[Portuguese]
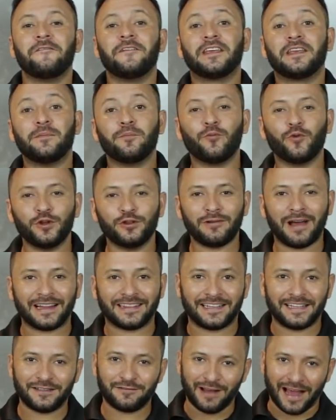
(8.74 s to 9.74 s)
fique muito
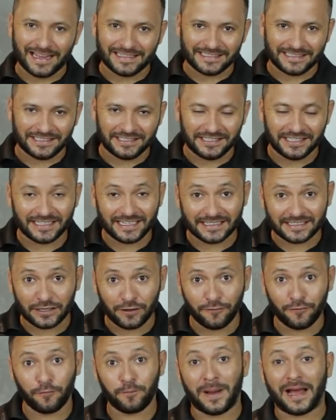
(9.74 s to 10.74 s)
atento às dicas que
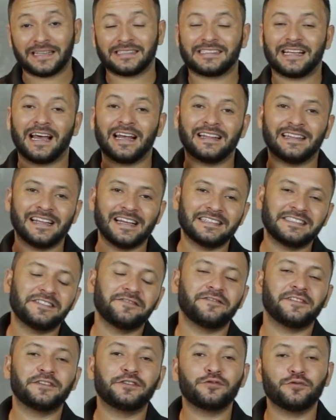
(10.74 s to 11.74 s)
eu vou passar
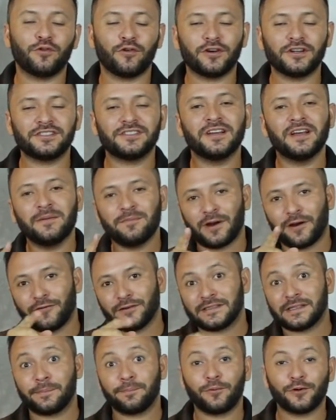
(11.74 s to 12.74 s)
nesse vídeo hoje para
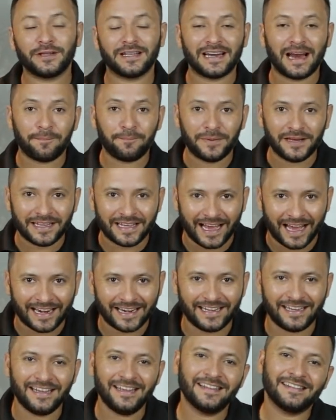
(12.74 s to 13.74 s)
você poder
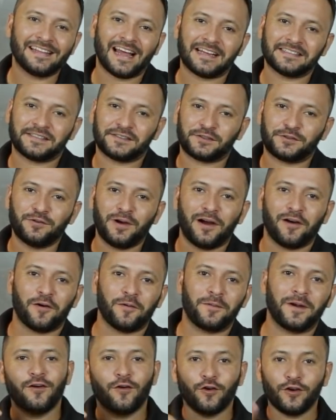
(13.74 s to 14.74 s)
aplicar aí na sua
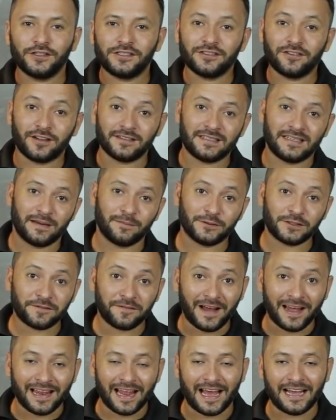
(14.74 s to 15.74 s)
obra. Hoje nós iremos
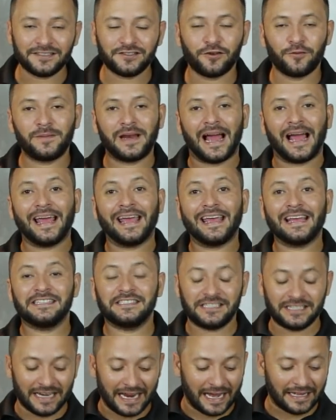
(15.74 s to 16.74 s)
falar sobre a
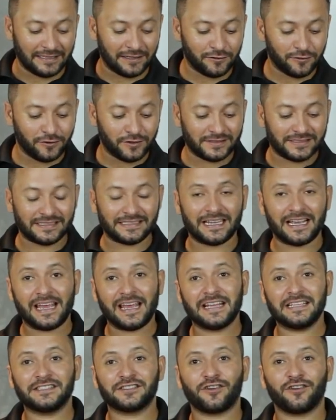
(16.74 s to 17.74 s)
retirada dos
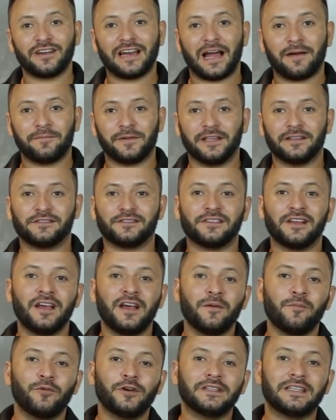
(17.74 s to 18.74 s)
escoramentos.
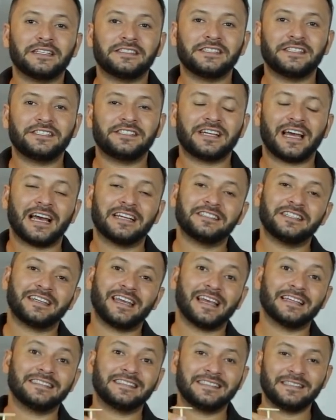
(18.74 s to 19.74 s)
Muita gente acha
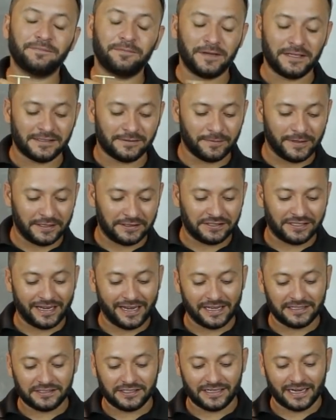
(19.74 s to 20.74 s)
que é simplesmente
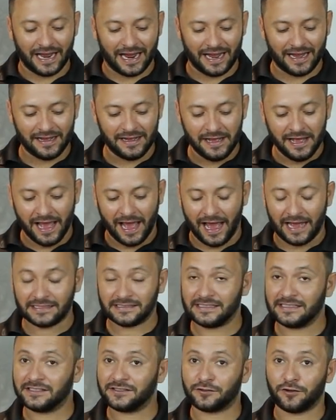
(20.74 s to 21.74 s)
retirar
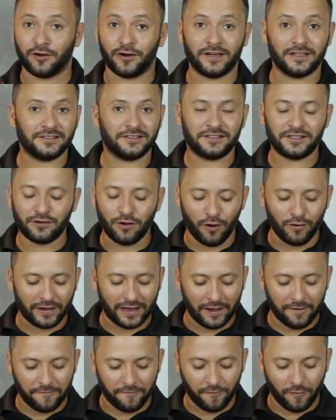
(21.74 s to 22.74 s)
as escoras de
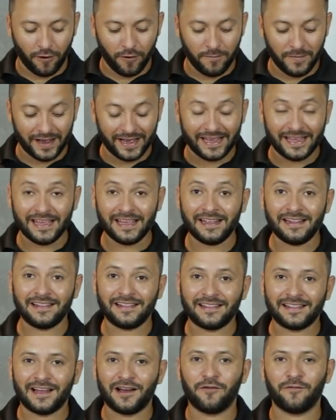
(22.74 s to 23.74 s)
qualquer forma e
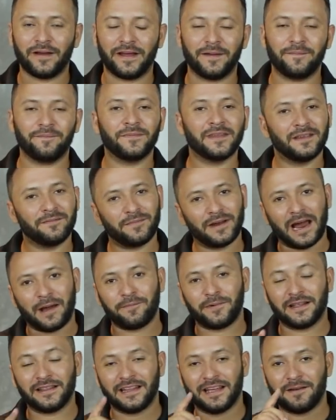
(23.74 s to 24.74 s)
não é. Para
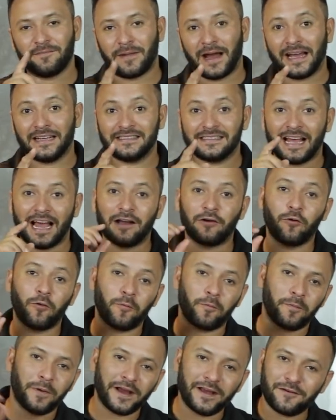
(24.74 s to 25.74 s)
aprender mais,
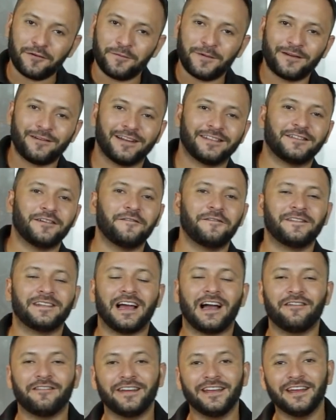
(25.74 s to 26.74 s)
acompanhe comigo até o
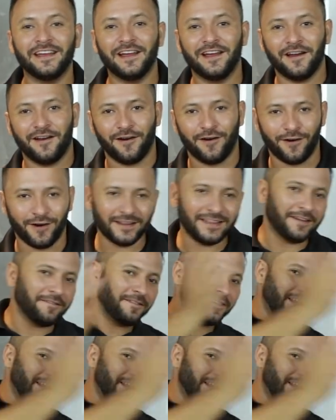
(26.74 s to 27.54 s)
final e roda a